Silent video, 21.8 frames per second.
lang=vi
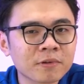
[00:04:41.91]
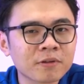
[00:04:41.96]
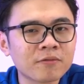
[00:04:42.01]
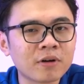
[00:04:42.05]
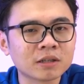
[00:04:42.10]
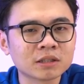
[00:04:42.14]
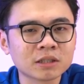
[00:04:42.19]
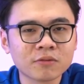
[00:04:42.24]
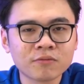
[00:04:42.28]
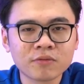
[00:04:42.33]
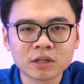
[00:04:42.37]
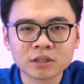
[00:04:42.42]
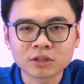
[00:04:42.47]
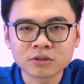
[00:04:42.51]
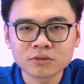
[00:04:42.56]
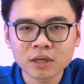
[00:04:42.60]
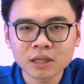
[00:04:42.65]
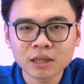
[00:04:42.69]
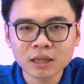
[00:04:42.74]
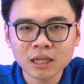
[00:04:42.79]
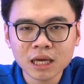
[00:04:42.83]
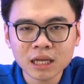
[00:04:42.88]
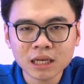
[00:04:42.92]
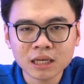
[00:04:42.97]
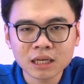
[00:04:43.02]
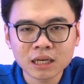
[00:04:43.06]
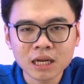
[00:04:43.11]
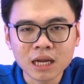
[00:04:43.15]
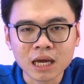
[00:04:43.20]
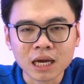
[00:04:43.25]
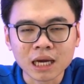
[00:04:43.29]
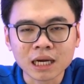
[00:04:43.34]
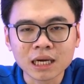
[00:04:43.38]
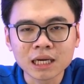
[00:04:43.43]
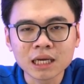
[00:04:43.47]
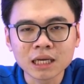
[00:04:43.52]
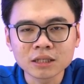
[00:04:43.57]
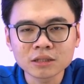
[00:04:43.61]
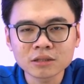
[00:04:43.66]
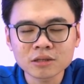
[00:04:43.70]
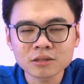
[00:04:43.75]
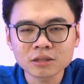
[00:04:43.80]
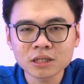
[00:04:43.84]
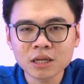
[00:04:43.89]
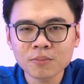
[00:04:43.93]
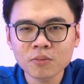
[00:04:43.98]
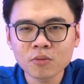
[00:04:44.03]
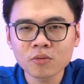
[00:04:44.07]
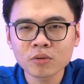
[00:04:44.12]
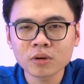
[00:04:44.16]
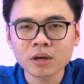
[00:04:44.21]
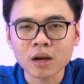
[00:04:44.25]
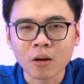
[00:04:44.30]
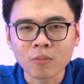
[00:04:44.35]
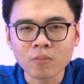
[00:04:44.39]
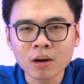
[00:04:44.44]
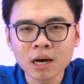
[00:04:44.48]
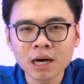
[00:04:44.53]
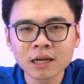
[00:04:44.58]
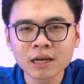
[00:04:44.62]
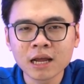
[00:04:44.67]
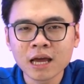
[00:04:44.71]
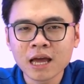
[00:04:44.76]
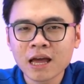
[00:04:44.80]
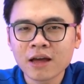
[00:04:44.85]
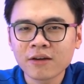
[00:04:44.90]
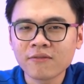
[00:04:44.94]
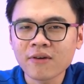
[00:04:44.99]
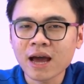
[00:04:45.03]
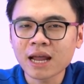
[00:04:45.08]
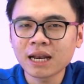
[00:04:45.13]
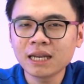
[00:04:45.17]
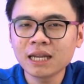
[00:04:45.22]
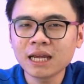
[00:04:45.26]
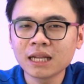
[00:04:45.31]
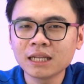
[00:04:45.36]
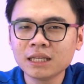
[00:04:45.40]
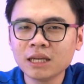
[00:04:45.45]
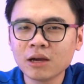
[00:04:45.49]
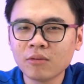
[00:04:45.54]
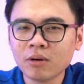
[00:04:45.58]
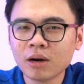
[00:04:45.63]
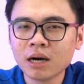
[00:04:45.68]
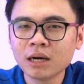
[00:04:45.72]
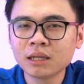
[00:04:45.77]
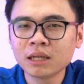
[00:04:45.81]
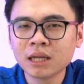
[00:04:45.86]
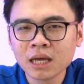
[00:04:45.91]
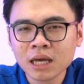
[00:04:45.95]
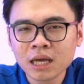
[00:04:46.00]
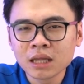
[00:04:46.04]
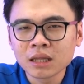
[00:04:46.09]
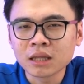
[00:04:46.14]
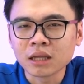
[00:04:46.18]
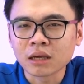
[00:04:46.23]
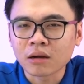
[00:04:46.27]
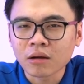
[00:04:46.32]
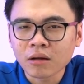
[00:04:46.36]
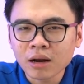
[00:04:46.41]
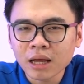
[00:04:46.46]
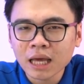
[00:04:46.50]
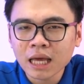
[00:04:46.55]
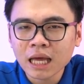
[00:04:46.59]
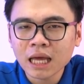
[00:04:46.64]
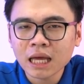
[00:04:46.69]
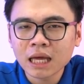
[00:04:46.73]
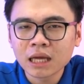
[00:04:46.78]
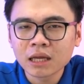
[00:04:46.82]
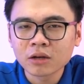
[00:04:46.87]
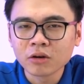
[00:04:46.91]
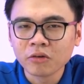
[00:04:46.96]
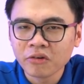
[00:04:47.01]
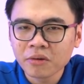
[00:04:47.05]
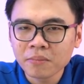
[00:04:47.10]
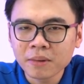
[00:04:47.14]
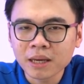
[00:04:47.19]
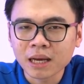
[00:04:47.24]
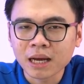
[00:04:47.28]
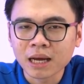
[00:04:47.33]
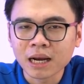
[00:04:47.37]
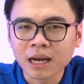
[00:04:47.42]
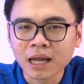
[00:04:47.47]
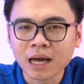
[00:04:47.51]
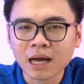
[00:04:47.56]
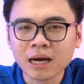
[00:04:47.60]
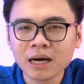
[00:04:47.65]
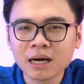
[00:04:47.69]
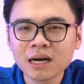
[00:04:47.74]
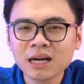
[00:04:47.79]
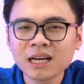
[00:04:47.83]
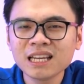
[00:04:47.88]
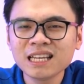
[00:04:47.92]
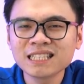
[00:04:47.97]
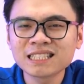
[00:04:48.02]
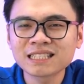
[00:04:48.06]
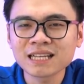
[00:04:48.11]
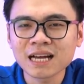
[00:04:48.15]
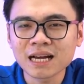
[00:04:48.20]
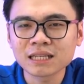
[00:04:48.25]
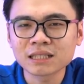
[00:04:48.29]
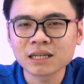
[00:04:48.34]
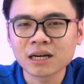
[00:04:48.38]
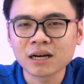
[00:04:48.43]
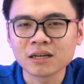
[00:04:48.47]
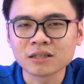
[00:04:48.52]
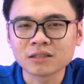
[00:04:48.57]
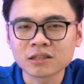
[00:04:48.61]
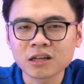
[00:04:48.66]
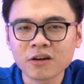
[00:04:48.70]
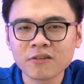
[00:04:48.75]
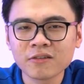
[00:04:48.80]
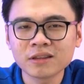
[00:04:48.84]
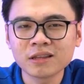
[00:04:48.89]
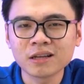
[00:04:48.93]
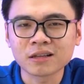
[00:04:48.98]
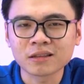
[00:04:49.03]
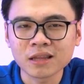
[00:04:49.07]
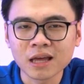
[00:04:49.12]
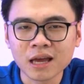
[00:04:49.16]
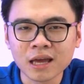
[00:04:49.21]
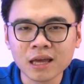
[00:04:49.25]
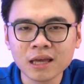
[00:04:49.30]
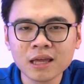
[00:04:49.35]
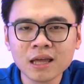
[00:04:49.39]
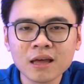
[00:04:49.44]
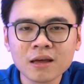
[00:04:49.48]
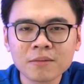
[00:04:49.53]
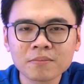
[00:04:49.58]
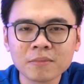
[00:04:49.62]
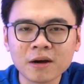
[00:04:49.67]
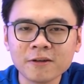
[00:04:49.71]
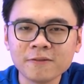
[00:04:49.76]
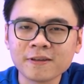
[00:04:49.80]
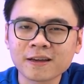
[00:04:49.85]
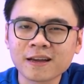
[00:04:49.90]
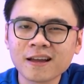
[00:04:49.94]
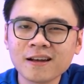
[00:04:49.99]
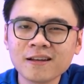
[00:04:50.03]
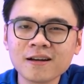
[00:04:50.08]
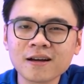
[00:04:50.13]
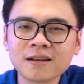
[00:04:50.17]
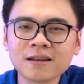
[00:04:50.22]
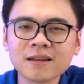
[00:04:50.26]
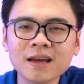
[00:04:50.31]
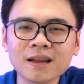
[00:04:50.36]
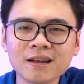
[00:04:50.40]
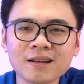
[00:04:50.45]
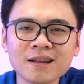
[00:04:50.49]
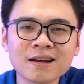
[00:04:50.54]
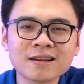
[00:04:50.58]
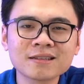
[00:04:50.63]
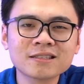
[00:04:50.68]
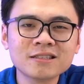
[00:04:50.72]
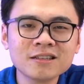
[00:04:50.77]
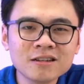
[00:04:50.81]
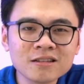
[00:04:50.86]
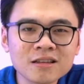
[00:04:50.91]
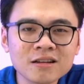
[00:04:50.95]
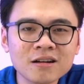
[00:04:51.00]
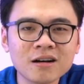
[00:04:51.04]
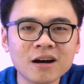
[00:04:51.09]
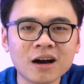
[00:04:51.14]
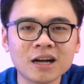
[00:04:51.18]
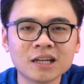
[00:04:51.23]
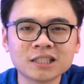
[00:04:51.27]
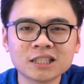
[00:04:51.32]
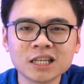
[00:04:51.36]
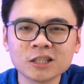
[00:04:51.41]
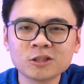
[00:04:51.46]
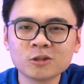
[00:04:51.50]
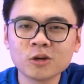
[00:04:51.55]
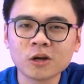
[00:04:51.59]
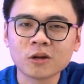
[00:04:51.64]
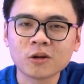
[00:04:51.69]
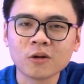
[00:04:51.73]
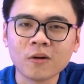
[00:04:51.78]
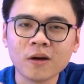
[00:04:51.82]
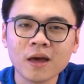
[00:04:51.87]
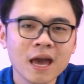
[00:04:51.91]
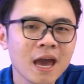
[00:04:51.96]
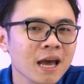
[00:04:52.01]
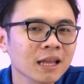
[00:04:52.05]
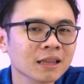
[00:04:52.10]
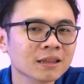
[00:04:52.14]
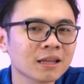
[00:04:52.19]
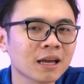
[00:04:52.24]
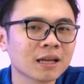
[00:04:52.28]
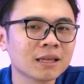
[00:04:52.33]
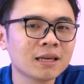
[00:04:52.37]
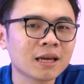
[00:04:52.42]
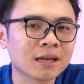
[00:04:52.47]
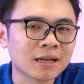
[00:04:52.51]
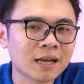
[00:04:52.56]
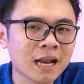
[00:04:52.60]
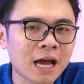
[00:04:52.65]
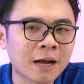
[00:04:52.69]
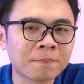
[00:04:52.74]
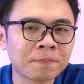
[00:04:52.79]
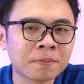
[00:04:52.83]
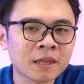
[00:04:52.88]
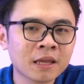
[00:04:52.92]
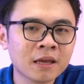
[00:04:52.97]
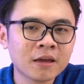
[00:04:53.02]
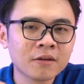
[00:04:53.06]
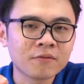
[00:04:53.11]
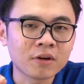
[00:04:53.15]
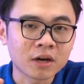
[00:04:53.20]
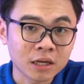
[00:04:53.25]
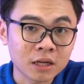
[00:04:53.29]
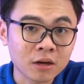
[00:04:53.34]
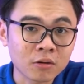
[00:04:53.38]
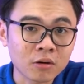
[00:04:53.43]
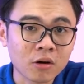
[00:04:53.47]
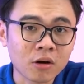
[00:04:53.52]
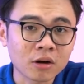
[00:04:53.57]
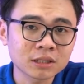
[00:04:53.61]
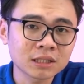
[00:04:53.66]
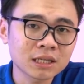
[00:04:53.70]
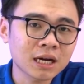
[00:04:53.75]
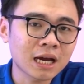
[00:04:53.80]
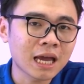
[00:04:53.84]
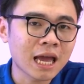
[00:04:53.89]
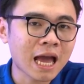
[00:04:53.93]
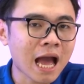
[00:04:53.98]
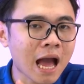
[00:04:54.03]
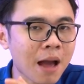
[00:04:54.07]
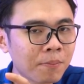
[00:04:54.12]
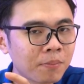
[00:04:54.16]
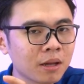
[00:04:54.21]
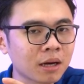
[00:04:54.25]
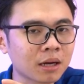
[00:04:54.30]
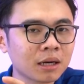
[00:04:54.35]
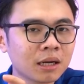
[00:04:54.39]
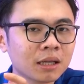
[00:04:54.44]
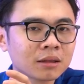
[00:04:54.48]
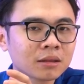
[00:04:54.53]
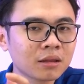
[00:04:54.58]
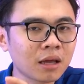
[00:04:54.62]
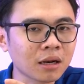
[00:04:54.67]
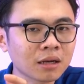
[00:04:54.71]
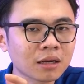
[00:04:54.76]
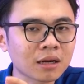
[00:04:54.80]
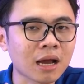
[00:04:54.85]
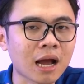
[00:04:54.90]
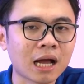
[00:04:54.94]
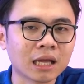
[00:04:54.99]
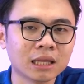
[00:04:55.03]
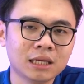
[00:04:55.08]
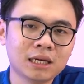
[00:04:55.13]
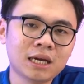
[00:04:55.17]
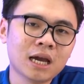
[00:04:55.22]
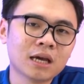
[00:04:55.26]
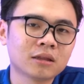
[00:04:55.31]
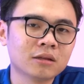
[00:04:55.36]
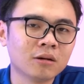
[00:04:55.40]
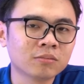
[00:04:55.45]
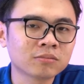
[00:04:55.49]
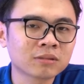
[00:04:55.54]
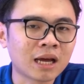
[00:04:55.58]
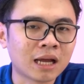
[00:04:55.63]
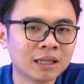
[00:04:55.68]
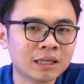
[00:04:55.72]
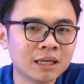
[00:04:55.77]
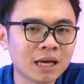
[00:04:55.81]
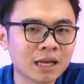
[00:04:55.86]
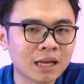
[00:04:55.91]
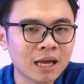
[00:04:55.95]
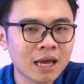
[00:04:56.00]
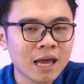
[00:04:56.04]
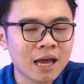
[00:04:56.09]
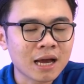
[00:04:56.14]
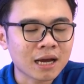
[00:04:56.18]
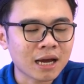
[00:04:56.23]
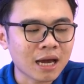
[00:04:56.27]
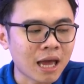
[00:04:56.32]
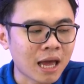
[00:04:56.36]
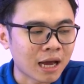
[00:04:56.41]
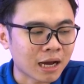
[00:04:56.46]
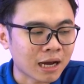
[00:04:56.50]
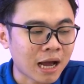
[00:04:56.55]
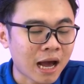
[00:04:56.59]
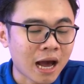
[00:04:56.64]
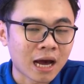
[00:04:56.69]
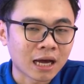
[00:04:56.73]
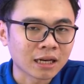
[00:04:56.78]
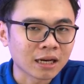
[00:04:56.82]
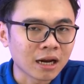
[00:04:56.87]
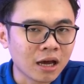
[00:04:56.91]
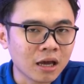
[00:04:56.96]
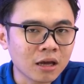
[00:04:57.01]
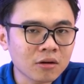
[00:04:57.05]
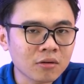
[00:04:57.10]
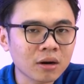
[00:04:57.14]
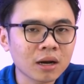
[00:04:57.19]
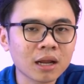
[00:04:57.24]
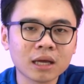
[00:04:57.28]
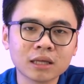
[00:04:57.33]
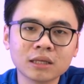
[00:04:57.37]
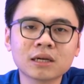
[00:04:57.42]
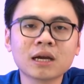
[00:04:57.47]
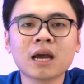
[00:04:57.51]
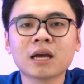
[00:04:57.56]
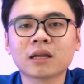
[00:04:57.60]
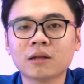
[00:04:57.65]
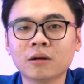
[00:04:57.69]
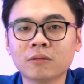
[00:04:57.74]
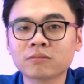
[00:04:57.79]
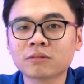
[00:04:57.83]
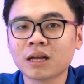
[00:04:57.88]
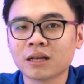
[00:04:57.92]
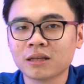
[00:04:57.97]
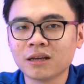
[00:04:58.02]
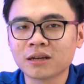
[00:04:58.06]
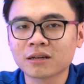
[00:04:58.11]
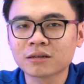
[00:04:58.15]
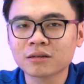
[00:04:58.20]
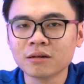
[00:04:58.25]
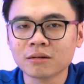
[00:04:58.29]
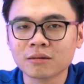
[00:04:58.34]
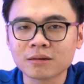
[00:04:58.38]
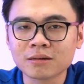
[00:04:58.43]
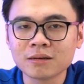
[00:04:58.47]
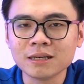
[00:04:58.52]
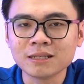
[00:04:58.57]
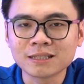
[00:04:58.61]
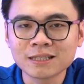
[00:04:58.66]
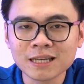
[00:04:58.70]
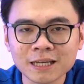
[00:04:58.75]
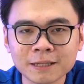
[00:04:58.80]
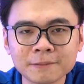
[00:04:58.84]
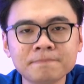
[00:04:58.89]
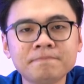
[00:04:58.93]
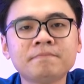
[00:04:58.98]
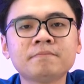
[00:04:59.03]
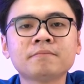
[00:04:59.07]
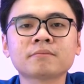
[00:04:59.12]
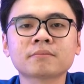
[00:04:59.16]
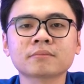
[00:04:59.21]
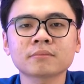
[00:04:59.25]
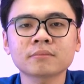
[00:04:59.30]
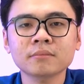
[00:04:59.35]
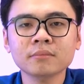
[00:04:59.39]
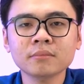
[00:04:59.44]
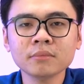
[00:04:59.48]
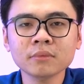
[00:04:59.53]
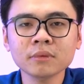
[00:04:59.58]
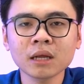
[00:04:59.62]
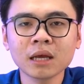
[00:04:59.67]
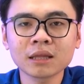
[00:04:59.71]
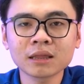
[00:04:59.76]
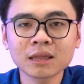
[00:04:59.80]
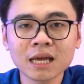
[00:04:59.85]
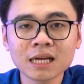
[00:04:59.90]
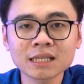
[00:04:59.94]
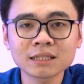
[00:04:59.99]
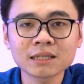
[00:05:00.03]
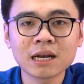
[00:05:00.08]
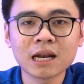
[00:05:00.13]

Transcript: vào trong phần stress test để khiến cho CPU nóng hơn và ăn điện nhiều hơn thì có lẽ đối với mình là hơi đi xa rời so với thực tế bởi vì cái lượng điện năng dư thừa sẽ chuyển đổi hết thành nhiệt năng và điều đó sẽ gây áp lực lên tất cả những hệ thống tản nhiệt kể cả đấy có là những hệ thống tản nhiệt cực kỳ xịn test